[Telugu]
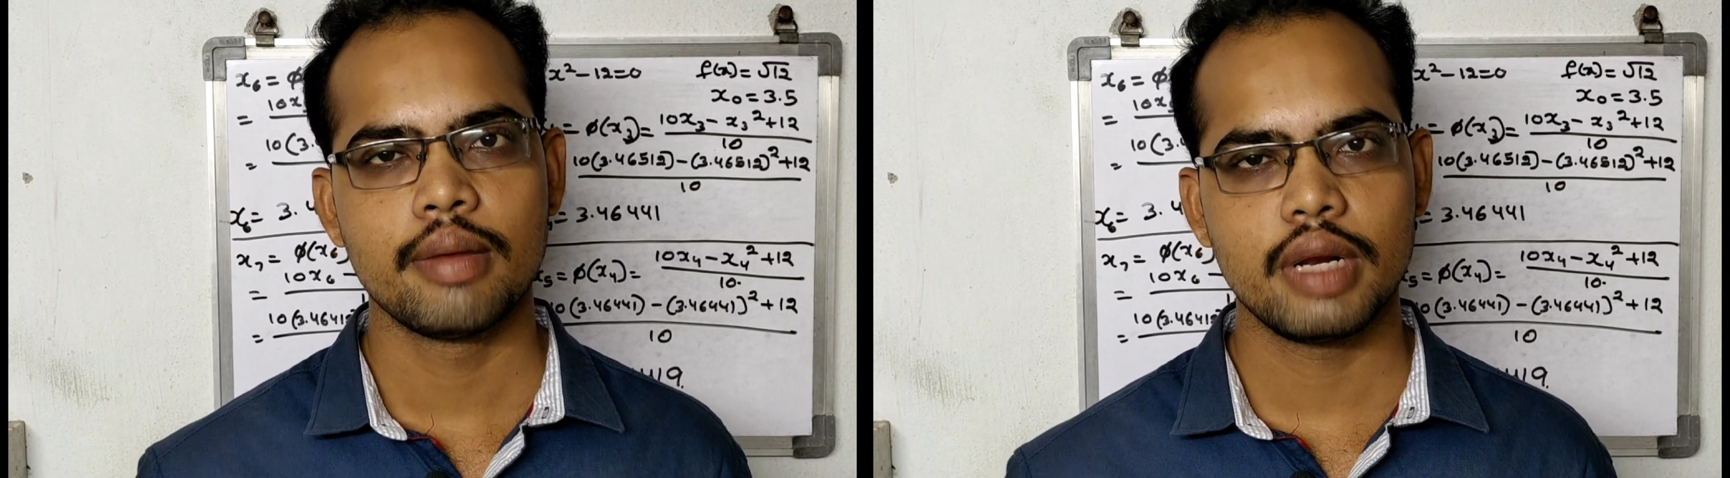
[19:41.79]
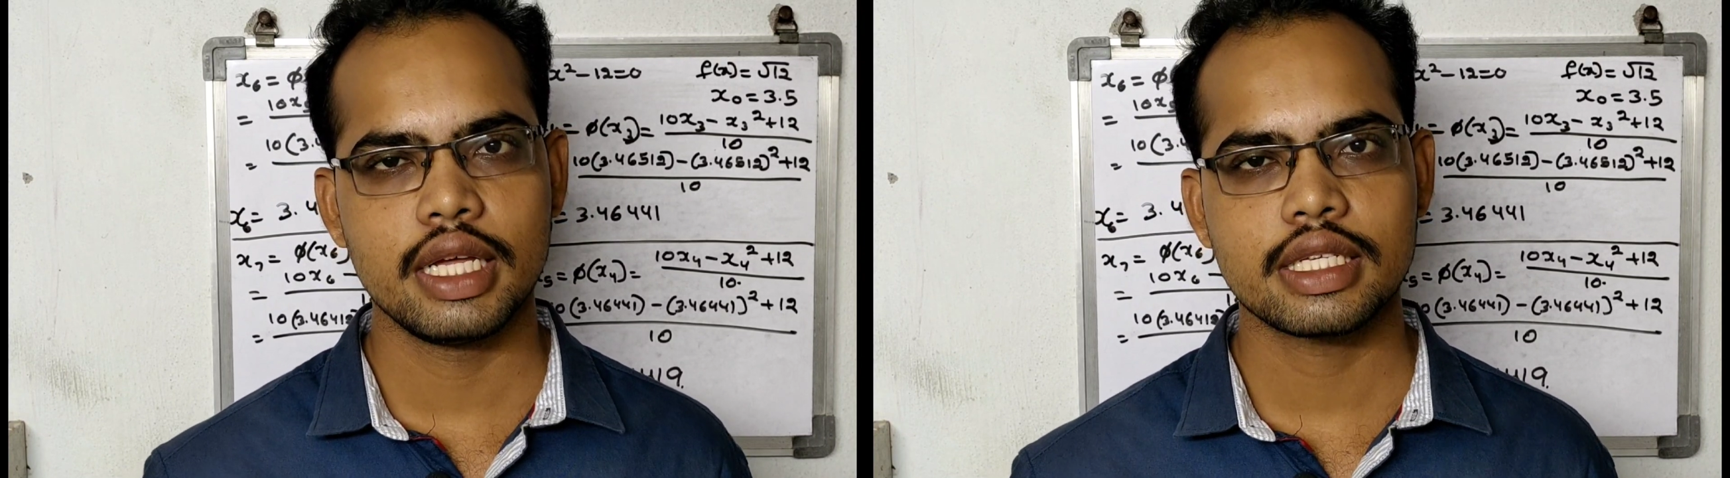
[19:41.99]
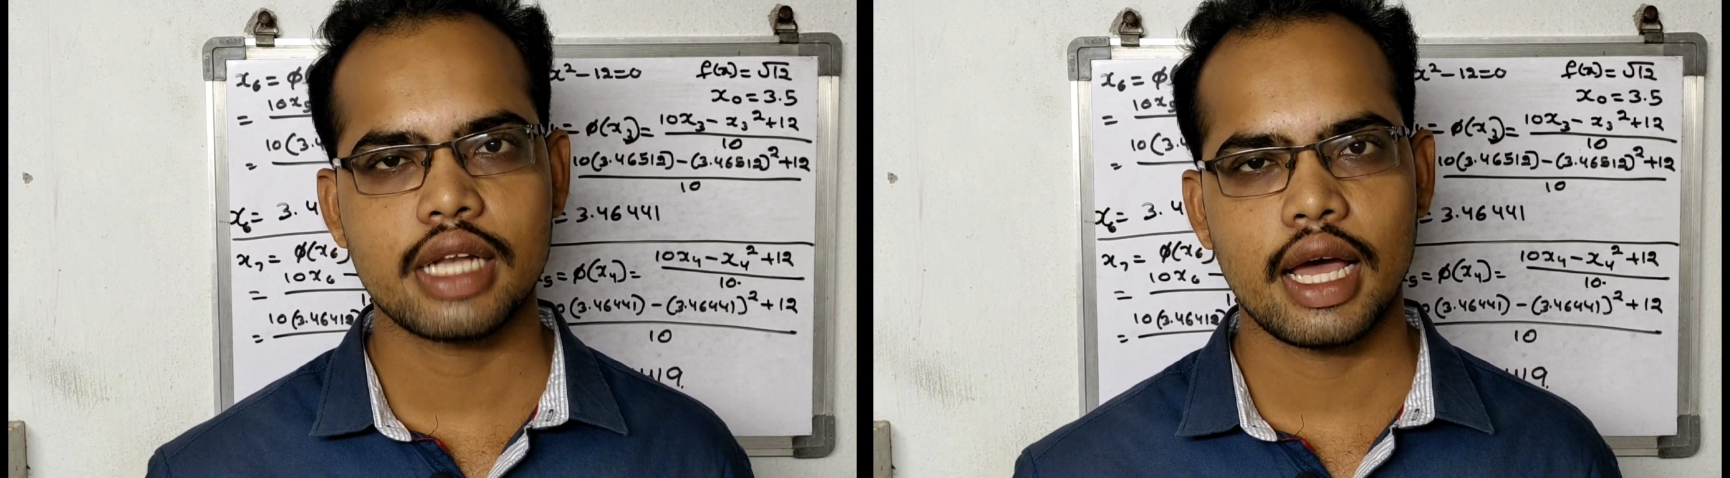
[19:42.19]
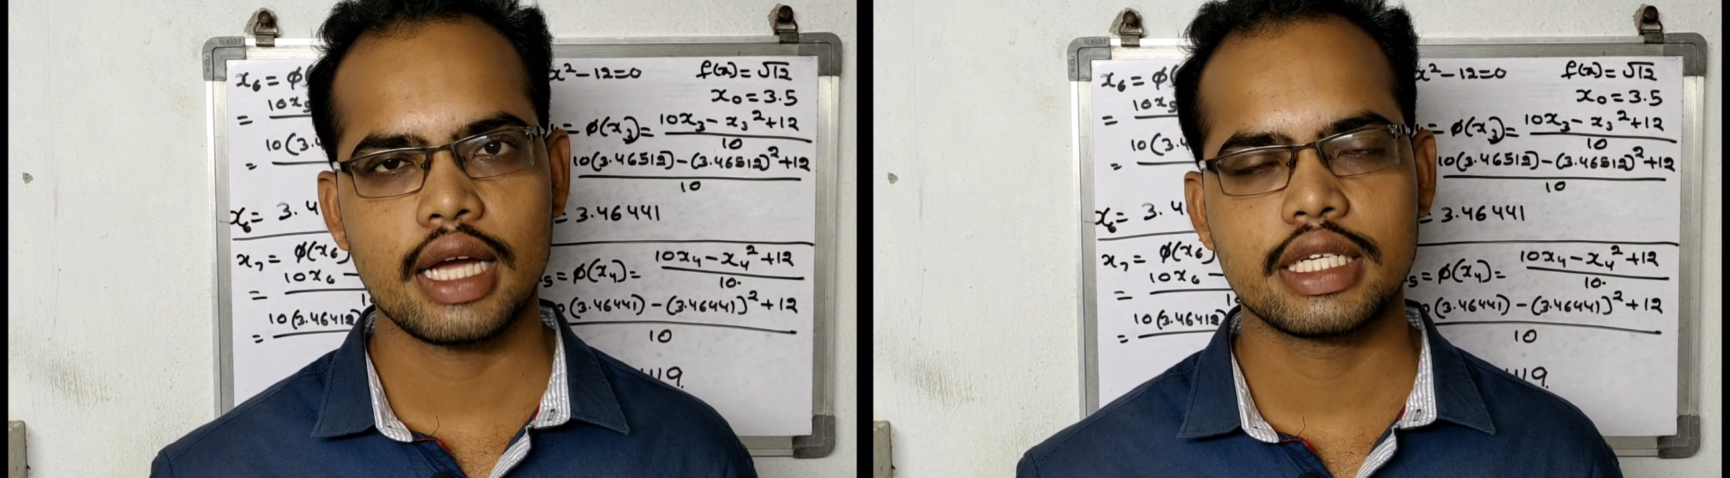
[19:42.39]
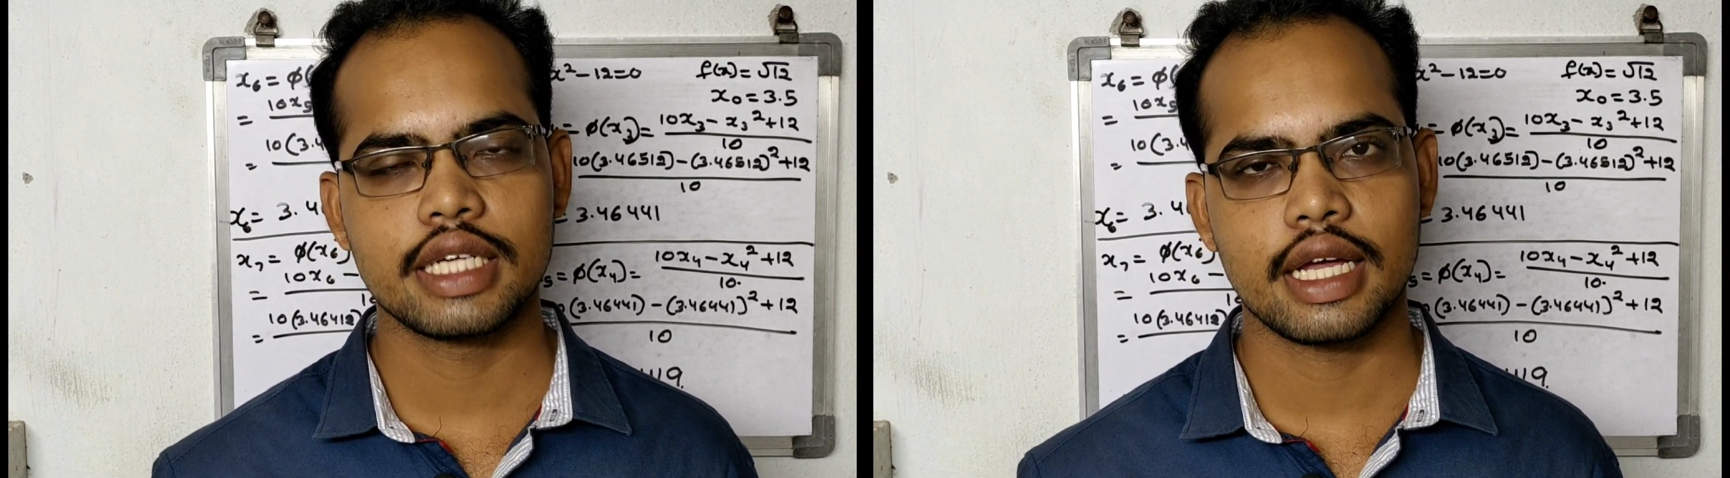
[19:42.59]
ప్లీజ్
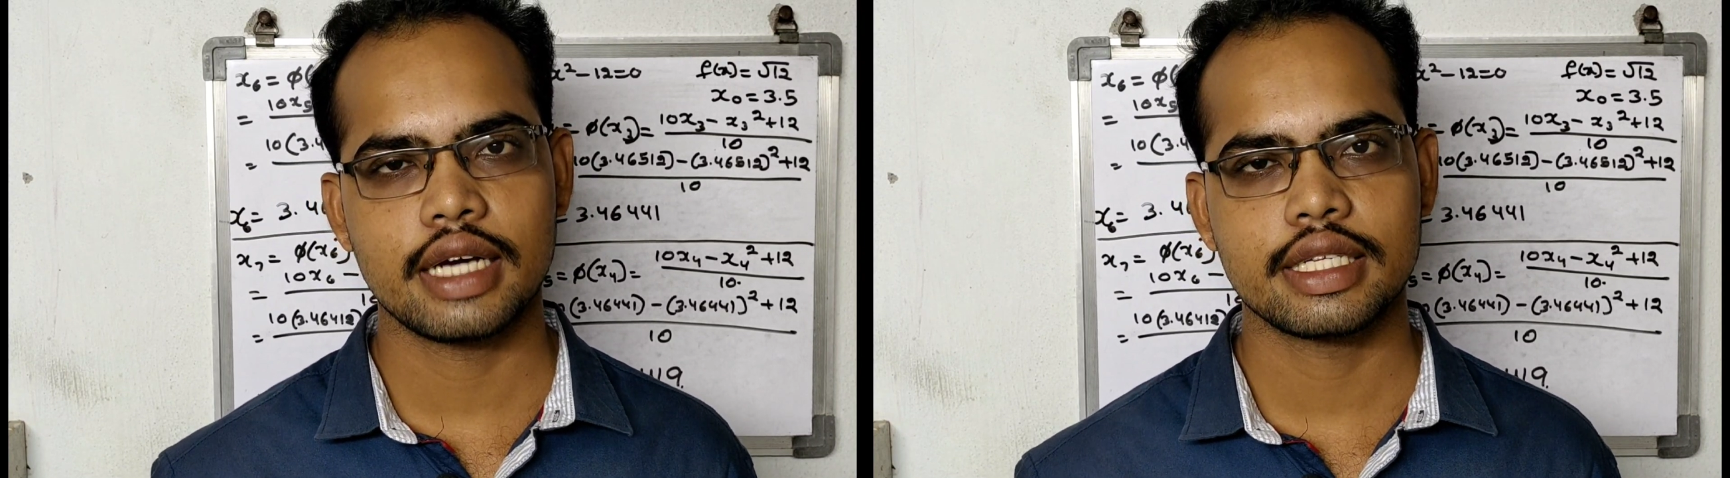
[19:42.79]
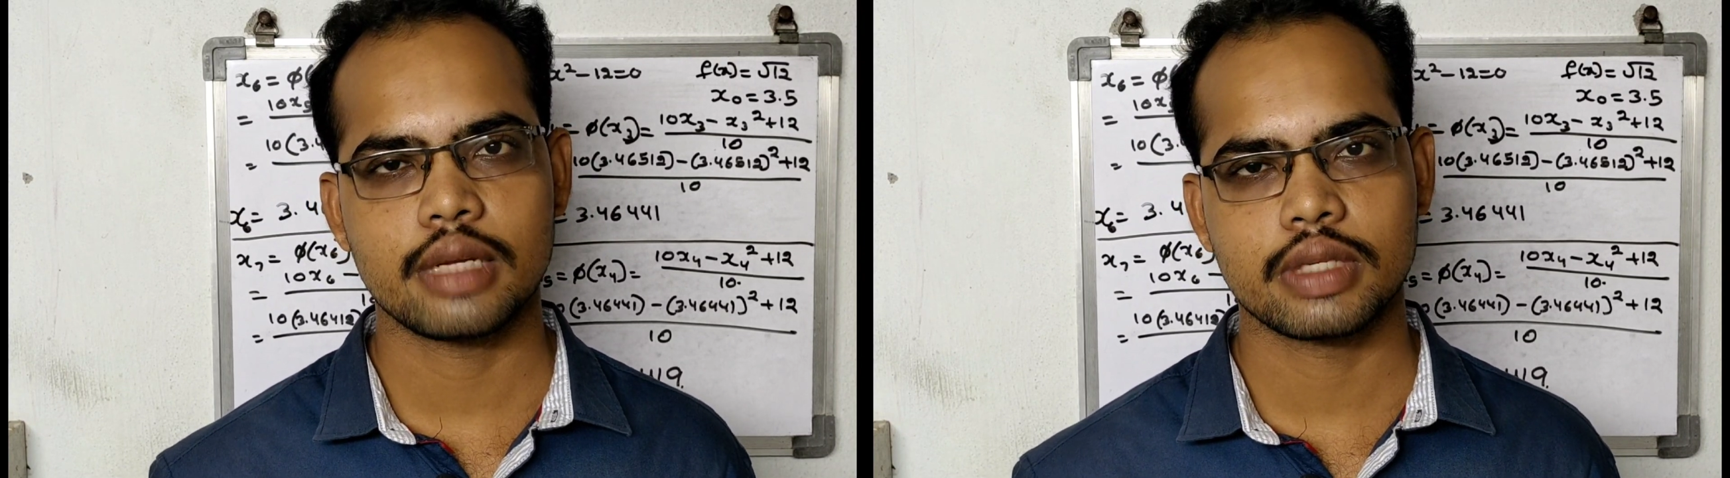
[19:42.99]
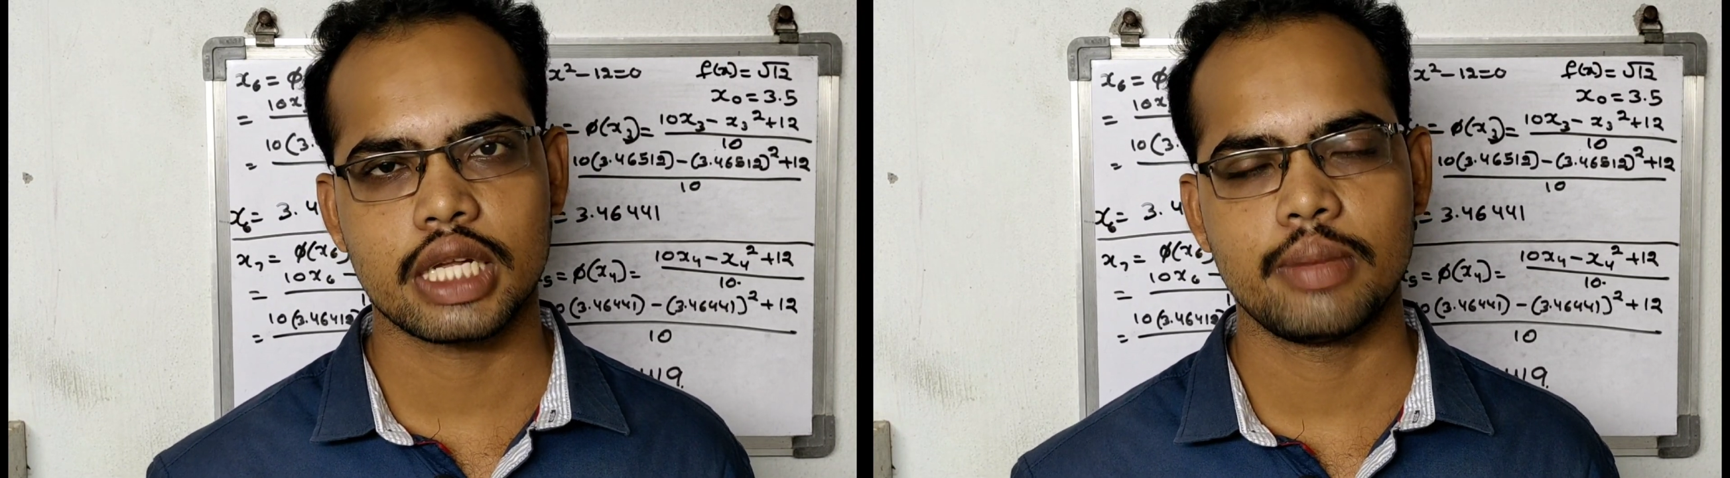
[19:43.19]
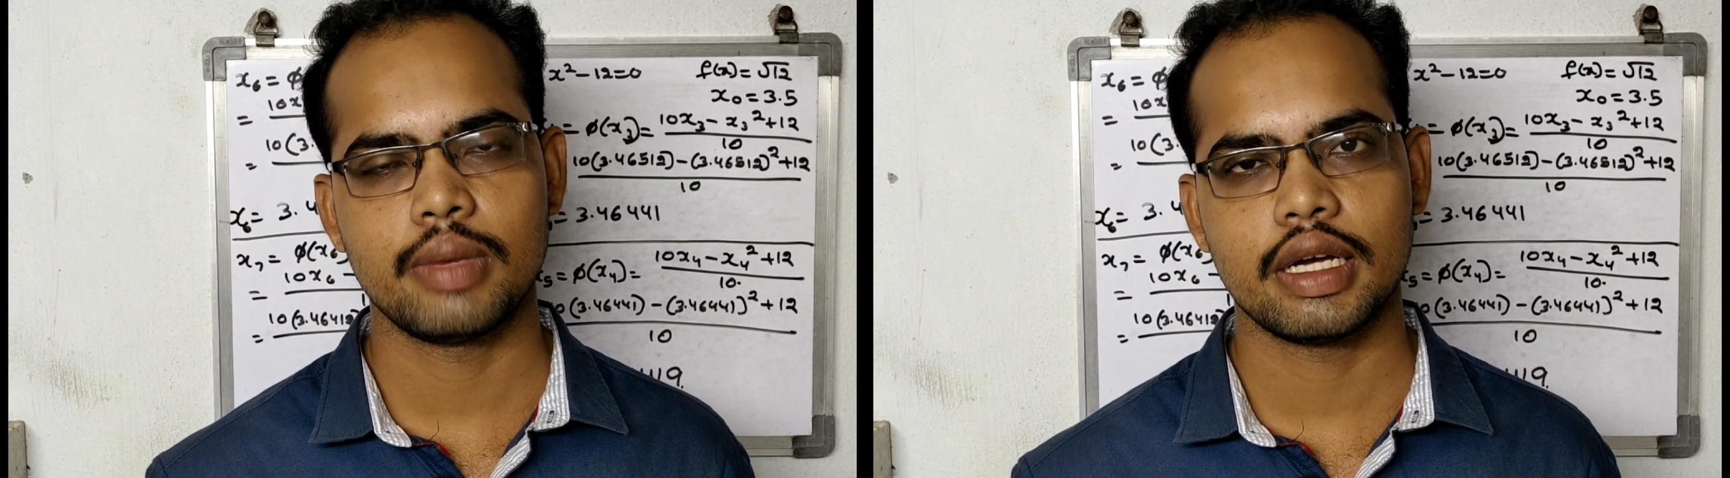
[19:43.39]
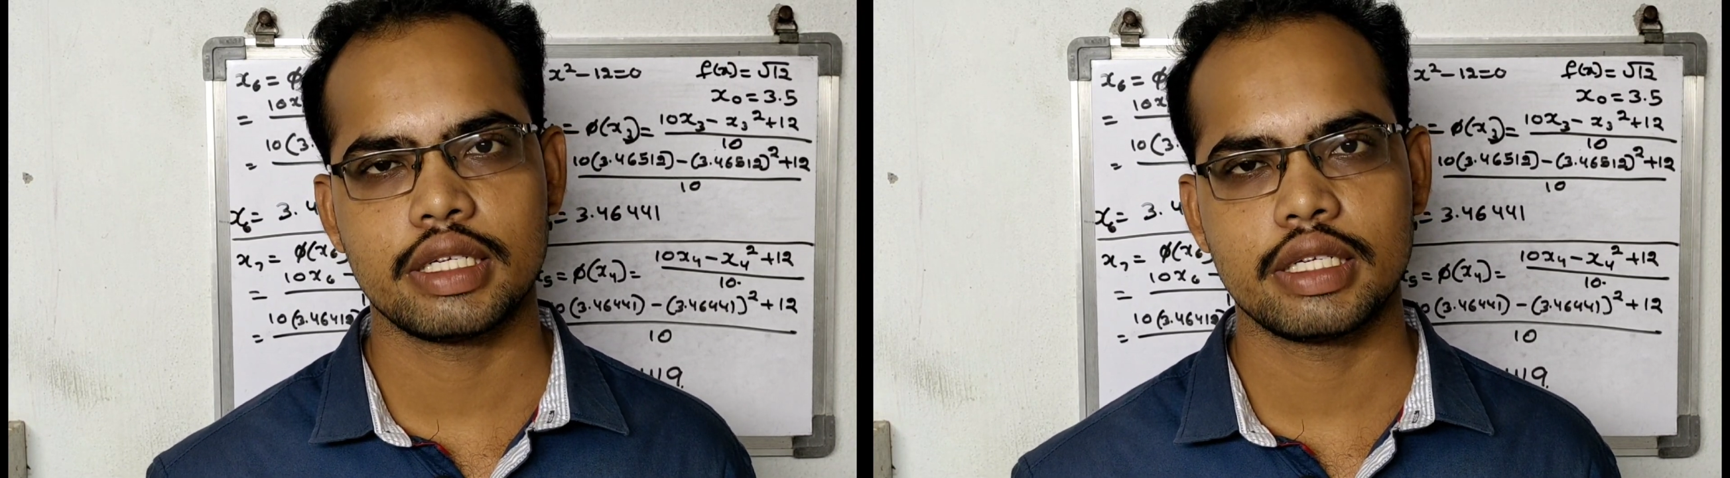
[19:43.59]
లైక్ షేర్ అండ్ సబ్స్క్రైబ్ మై